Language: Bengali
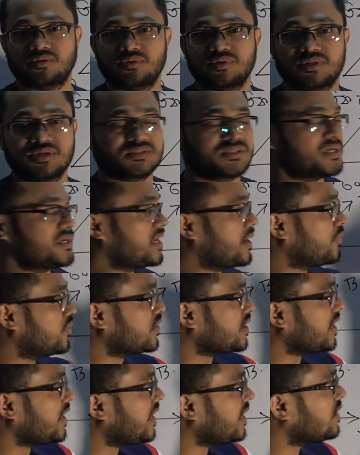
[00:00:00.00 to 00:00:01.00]
করতেছে এবং
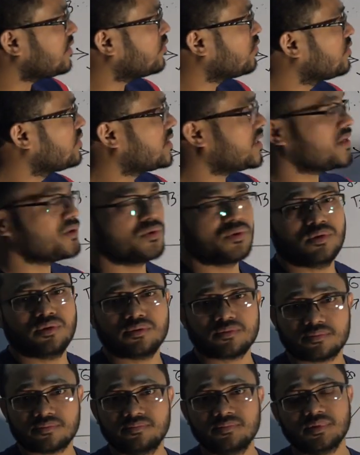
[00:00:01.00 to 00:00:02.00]
এই কোণটাই হলো
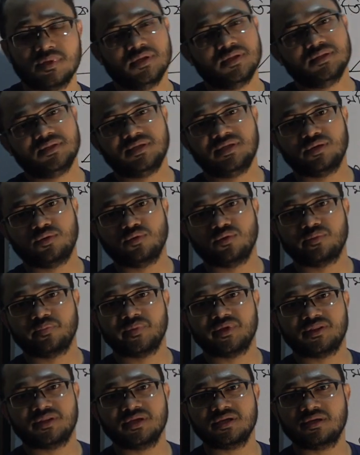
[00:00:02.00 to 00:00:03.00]

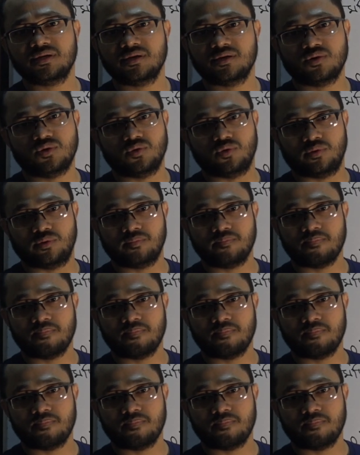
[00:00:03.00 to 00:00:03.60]
ত্রিকোণমিতিক কোণ